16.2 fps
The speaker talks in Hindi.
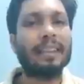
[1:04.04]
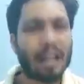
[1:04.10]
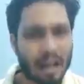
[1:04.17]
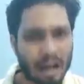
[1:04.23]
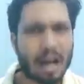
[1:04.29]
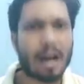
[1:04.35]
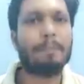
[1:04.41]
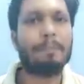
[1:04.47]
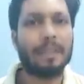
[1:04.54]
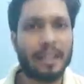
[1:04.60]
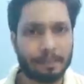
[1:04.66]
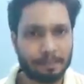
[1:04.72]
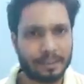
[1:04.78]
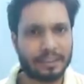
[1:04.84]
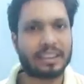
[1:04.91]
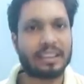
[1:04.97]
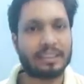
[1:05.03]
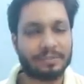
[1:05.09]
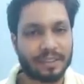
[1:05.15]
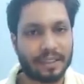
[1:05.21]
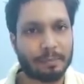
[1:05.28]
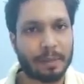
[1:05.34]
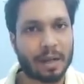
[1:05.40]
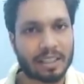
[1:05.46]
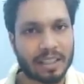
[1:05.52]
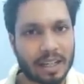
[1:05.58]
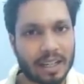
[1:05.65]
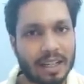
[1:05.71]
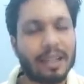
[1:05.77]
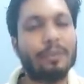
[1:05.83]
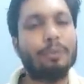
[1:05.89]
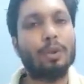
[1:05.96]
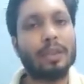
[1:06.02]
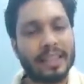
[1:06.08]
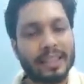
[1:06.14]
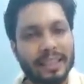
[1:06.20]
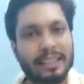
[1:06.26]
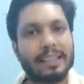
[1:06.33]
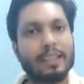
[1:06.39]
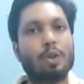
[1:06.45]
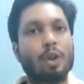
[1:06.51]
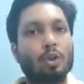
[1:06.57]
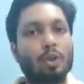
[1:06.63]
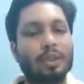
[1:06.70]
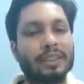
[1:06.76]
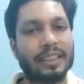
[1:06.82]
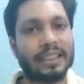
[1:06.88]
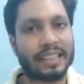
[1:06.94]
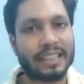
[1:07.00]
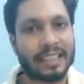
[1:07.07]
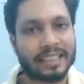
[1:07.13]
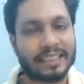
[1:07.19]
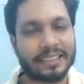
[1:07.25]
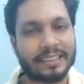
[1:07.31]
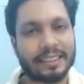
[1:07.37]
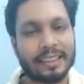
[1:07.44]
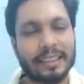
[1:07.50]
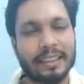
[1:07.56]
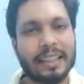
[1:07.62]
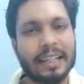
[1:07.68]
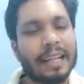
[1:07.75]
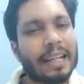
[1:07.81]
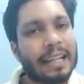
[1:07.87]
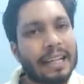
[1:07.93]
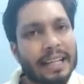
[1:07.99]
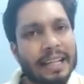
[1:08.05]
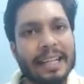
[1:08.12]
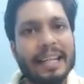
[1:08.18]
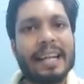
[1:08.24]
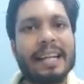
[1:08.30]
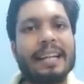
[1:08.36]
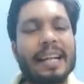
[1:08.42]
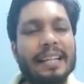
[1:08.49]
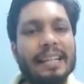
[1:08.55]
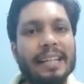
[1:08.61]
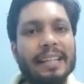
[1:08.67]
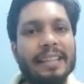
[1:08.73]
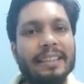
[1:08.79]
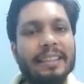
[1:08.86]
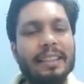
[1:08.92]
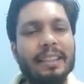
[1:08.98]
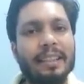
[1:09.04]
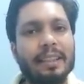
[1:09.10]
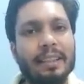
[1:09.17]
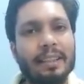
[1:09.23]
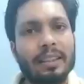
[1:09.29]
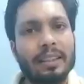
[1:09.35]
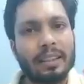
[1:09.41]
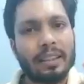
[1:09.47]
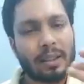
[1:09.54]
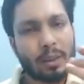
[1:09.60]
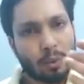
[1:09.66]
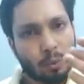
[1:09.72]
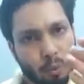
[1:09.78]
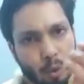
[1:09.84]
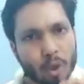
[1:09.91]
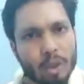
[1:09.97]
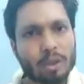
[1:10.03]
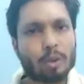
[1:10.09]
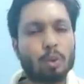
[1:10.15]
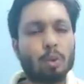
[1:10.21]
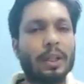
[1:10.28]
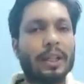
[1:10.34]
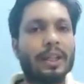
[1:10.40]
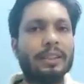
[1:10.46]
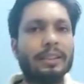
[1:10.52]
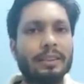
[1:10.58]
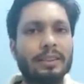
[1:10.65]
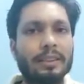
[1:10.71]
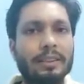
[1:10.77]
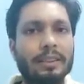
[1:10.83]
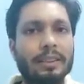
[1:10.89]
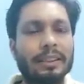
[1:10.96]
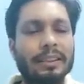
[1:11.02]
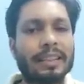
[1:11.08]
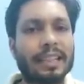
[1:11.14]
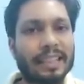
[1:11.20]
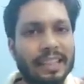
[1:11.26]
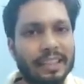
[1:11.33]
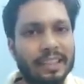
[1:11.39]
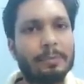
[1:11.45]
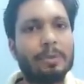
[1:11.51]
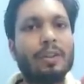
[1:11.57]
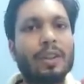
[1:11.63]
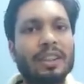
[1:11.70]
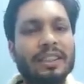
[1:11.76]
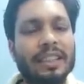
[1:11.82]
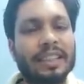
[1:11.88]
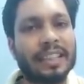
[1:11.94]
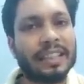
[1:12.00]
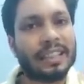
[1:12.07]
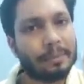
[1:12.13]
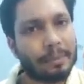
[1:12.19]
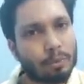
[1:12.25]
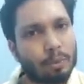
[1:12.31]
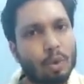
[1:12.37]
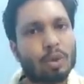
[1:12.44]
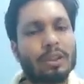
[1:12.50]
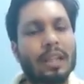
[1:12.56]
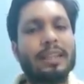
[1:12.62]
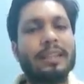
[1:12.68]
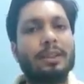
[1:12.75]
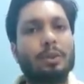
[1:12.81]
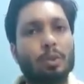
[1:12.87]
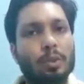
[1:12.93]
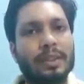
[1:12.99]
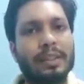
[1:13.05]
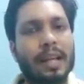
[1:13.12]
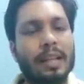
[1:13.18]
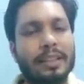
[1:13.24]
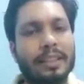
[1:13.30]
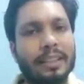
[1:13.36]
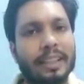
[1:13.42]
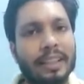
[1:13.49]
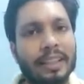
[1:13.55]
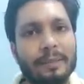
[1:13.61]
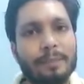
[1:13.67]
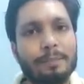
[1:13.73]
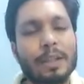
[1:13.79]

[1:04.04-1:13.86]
कि हमने अपनी तरफ से बांटा है वो देख लेते हैं कौन कौन से कैटेगरीज हैं एक कैटेगरी वो स्टूडेंट्स इस कैटेगरी में फर्स्ट कैटेगरी में वो सारे स्टूडेंट आते हैं